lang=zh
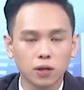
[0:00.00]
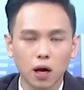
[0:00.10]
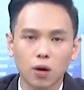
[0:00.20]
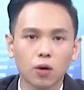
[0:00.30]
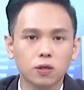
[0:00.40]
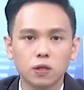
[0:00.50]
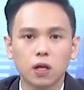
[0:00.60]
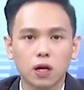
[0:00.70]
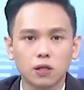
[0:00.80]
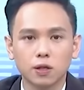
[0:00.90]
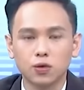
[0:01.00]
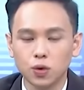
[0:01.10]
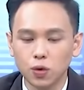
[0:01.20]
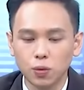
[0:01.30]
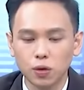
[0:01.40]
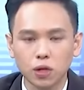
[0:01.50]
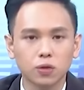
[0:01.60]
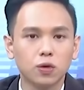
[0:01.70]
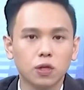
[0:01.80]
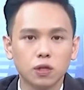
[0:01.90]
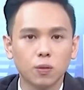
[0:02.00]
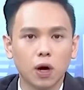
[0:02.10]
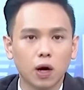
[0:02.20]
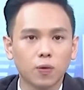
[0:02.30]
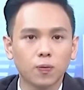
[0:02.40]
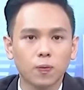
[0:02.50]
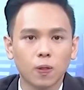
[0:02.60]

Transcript: 大环境来讲，绝对没有像去年这么好。